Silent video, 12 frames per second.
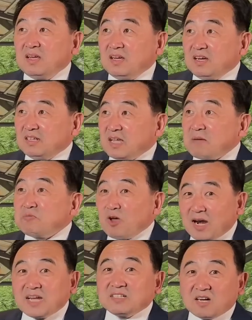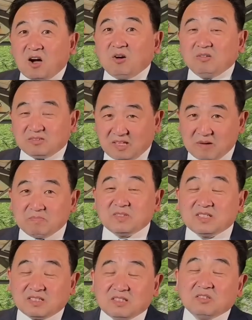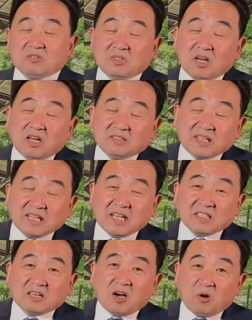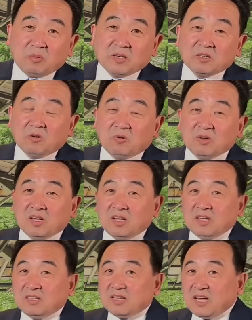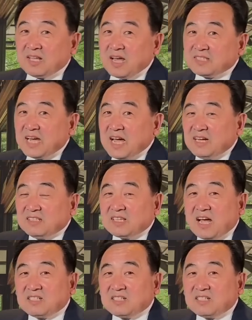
呃，他们原来是好，他们就是大家是好朋友。啊，他家他